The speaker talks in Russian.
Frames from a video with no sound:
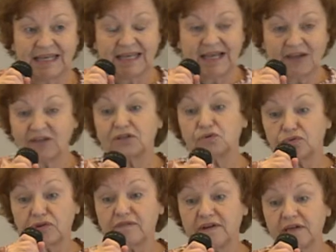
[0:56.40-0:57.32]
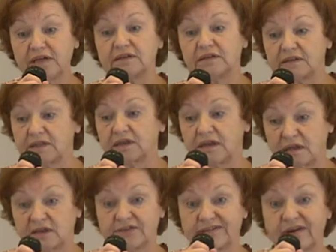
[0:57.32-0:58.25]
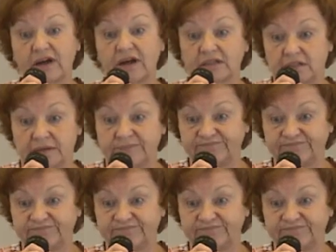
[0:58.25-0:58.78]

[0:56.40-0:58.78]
Она говорит, ну давай на Козерката.